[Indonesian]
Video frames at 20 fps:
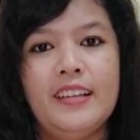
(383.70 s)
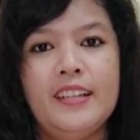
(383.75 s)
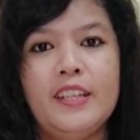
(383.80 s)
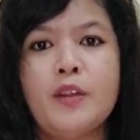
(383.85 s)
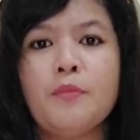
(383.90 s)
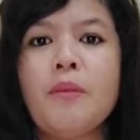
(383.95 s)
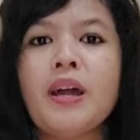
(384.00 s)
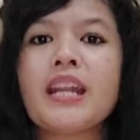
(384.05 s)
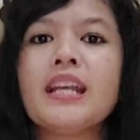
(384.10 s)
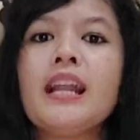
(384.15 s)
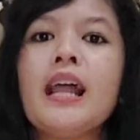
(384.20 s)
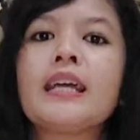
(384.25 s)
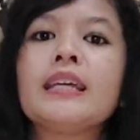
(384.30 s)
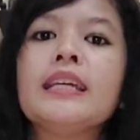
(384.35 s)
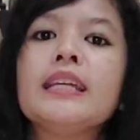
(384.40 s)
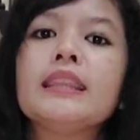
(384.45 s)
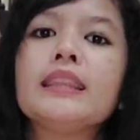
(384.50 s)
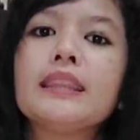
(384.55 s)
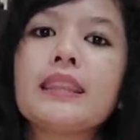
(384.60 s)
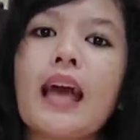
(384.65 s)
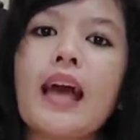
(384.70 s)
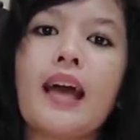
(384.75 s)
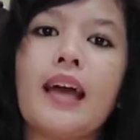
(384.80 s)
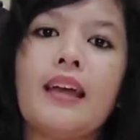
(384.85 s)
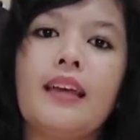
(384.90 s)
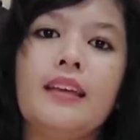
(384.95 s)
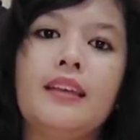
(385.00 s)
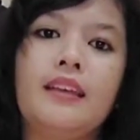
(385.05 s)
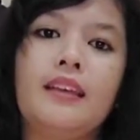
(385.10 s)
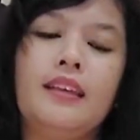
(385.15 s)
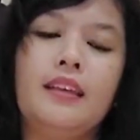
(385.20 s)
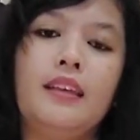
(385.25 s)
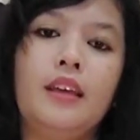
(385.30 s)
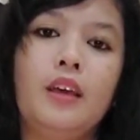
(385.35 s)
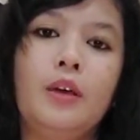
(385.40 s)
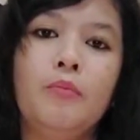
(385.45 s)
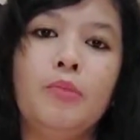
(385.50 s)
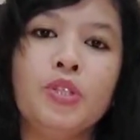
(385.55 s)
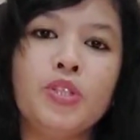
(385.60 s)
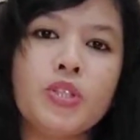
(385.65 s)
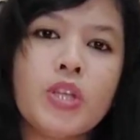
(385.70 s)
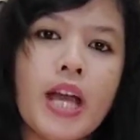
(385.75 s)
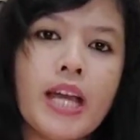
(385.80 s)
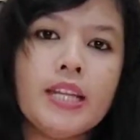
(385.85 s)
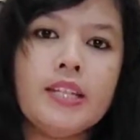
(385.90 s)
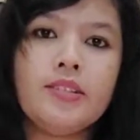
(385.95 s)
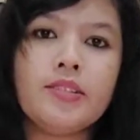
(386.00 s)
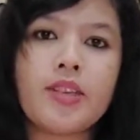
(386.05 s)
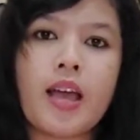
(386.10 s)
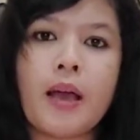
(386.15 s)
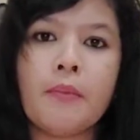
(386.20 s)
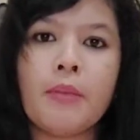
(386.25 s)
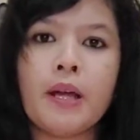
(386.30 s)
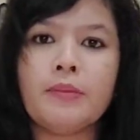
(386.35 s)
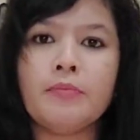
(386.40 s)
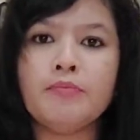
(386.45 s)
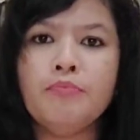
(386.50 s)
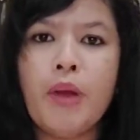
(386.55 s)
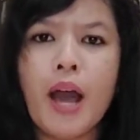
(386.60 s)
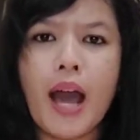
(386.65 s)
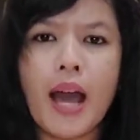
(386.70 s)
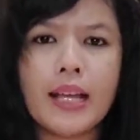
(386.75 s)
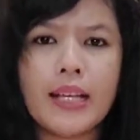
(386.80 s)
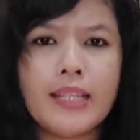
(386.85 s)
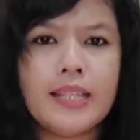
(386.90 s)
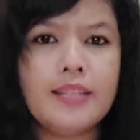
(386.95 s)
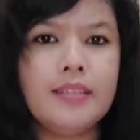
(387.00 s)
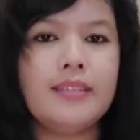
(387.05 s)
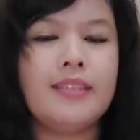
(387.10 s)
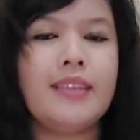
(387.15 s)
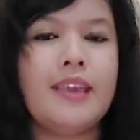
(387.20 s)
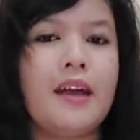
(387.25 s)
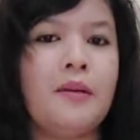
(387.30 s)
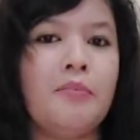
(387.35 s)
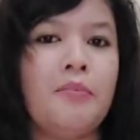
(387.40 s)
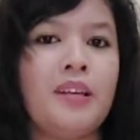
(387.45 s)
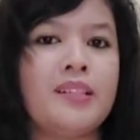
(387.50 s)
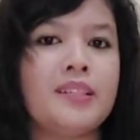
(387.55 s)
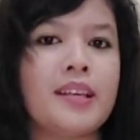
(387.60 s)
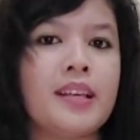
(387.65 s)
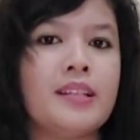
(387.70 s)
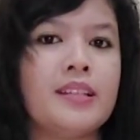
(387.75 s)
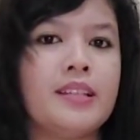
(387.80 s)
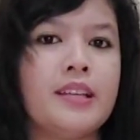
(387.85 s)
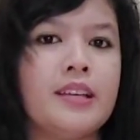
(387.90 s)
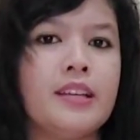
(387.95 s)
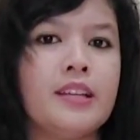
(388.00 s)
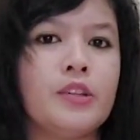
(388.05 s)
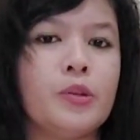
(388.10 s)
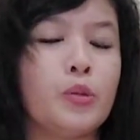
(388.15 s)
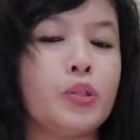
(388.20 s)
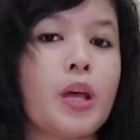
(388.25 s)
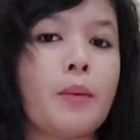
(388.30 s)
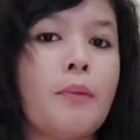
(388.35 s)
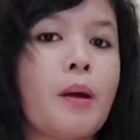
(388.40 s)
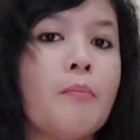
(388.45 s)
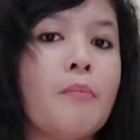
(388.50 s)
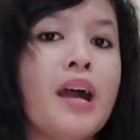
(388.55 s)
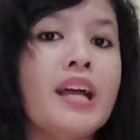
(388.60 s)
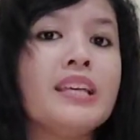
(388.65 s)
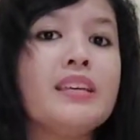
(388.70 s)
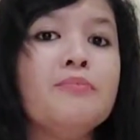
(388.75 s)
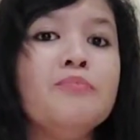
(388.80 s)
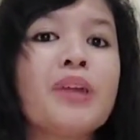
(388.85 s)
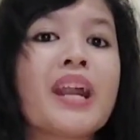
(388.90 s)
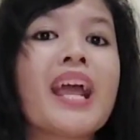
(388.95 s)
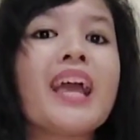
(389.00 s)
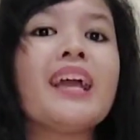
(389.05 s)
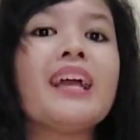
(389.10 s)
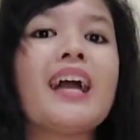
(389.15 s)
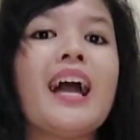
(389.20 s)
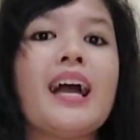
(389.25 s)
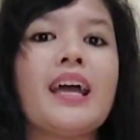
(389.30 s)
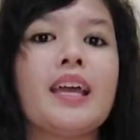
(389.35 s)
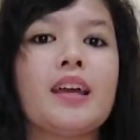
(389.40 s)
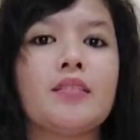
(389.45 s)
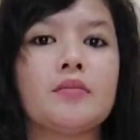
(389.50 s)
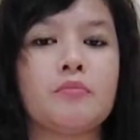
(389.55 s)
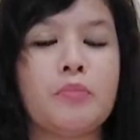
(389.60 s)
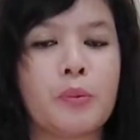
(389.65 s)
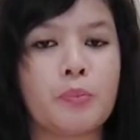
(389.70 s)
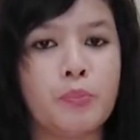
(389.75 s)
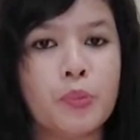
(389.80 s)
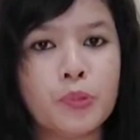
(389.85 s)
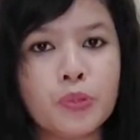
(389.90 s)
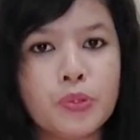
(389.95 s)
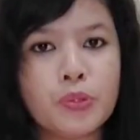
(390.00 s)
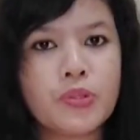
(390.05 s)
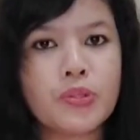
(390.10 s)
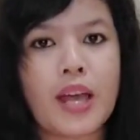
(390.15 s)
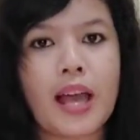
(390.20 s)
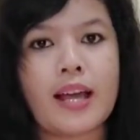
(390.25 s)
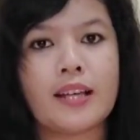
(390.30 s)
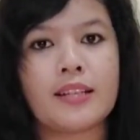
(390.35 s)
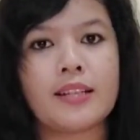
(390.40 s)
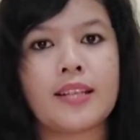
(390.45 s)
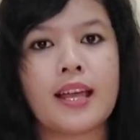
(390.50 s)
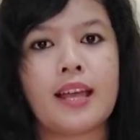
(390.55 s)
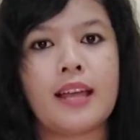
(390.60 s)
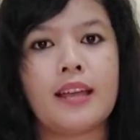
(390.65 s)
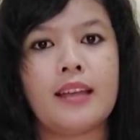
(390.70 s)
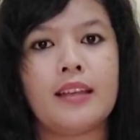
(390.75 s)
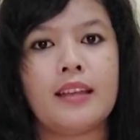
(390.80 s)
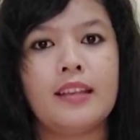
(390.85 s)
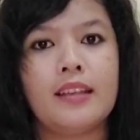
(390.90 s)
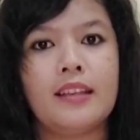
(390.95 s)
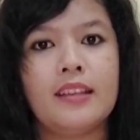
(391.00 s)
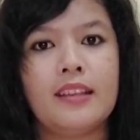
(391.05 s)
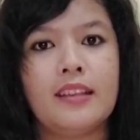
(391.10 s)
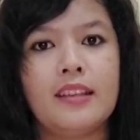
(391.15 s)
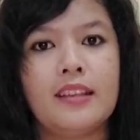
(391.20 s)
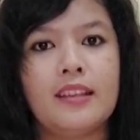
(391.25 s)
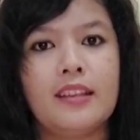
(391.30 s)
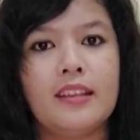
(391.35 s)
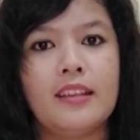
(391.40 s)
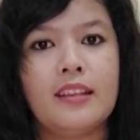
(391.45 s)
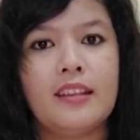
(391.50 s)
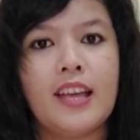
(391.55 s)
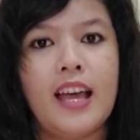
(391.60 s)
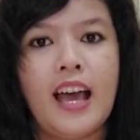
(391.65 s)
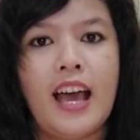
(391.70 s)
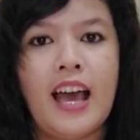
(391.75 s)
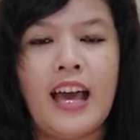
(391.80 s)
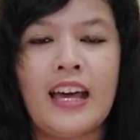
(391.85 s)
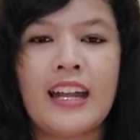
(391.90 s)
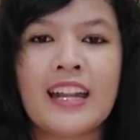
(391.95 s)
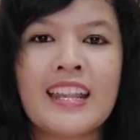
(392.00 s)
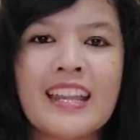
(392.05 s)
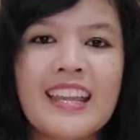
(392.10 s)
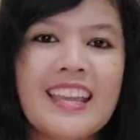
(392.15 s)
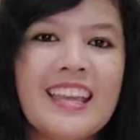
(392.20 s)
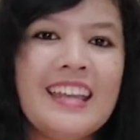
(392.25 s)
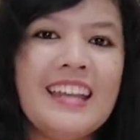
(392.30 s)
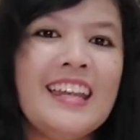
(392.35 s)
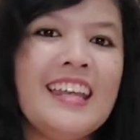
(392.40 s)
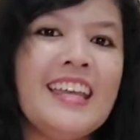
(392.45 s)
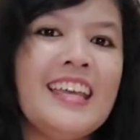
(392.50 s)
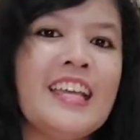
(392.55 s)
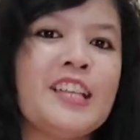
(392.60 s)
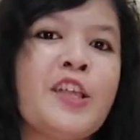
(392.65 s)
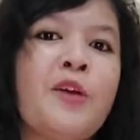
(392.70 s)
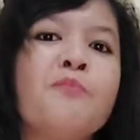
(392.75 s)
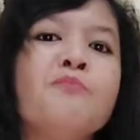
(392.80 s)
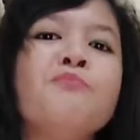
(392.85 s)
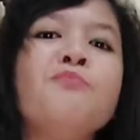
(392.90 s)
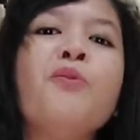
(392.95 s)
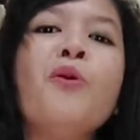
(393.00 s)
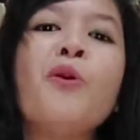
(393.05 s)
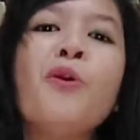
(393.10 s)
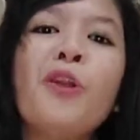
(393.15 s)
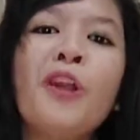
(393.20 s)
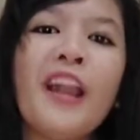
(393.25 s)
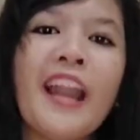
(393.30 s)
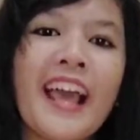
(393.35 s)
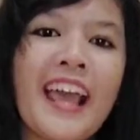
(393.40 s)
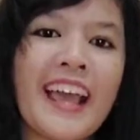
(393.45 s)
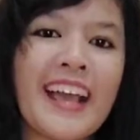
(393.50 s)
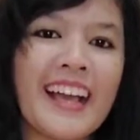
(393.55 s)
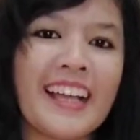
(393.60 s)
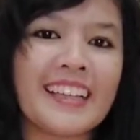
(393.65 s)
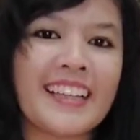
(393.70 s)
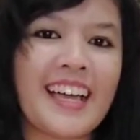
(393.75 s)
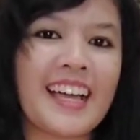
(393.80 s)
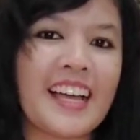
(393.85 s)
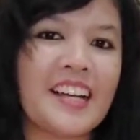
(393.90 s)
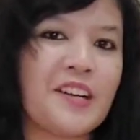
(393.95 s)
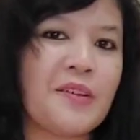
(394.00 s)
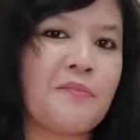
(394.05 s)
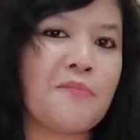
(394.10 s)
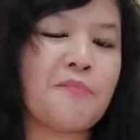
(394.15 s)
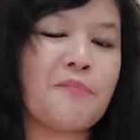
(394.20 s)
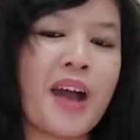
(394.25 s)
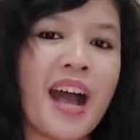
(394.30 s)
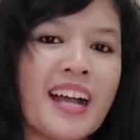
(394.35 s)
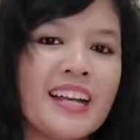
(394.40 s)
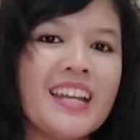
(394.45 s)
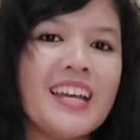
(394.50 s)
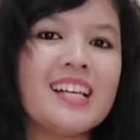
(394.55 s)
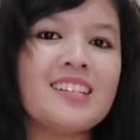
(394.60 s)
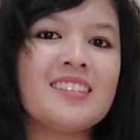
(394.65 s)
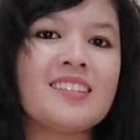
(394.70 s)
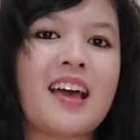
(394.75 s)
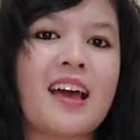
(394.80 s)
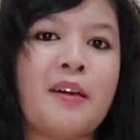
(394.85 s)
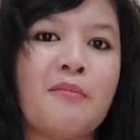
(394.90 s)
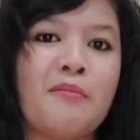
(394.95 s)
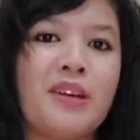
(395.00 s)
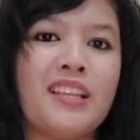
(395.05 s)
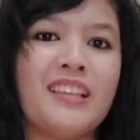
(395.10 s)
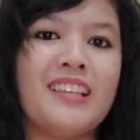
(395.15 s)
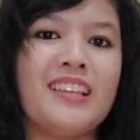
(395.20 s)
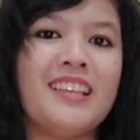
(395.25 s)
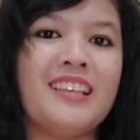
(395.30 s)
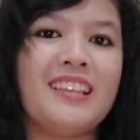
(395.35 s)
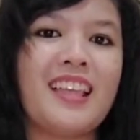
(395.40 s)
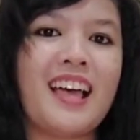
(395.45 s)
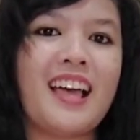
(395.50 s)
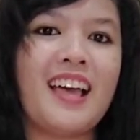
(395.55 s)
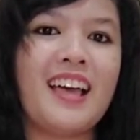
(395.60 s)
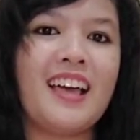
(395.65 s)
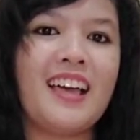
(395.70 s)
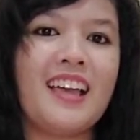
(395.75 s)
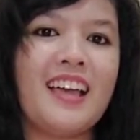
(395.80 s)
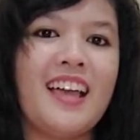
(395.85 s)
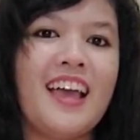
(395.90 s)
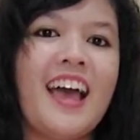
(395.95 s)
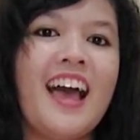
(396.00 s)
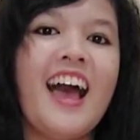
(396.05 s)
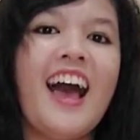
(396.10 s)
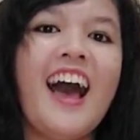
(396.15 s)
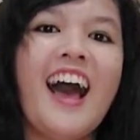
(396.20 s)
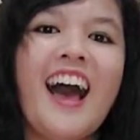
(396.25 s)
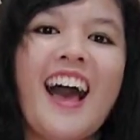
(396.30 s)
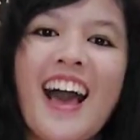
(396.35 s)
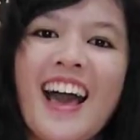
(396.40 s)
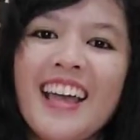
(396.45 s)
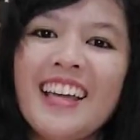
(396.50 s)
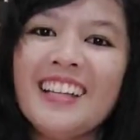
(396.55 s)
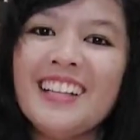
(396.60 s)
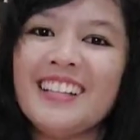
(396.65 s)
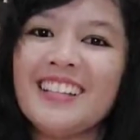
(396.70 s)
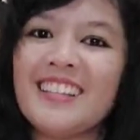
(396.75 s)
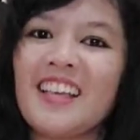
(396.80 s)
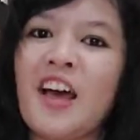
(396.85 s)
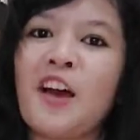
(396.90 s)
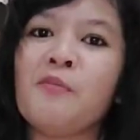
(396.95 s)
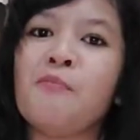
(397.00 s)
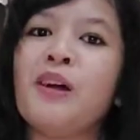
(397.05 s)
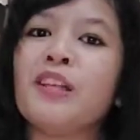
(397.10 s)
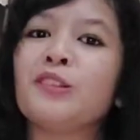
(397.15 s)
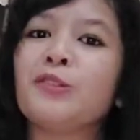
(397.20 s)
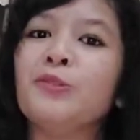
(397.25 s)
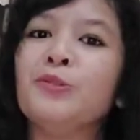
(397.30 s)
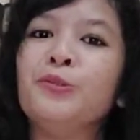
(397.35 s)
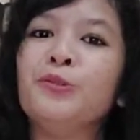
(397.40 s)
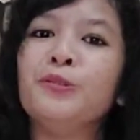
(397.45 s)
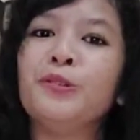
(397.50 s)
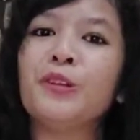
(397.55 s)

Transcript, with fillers: Dan marilah kita menjadi sahabat bagi siapa saja, terutama bagi mereka yang berputus asa. Hari ini kita boleh katakan kepada sahabat kita, Hai sahabatku,